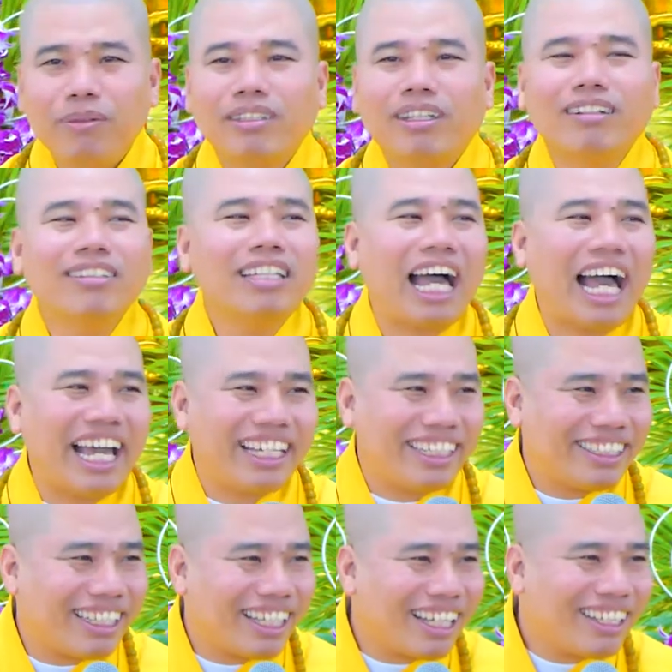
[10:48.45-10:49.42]
nó mới tự
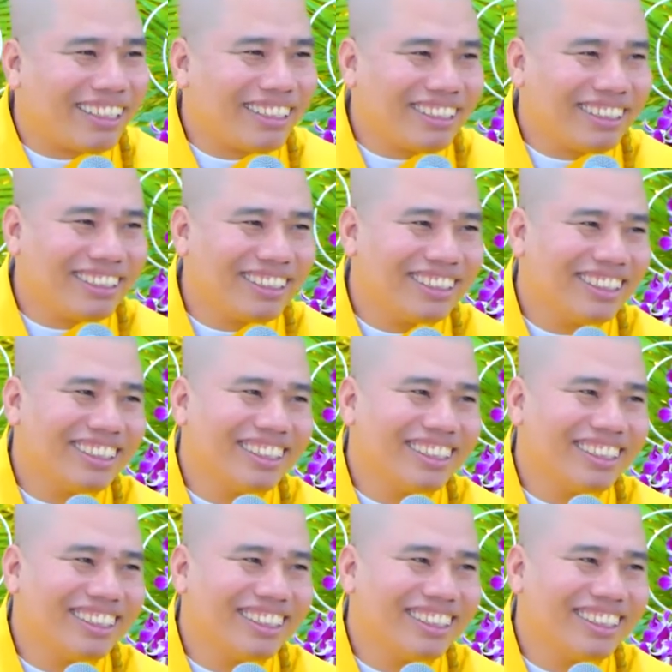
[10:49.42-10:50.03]
tại chứ.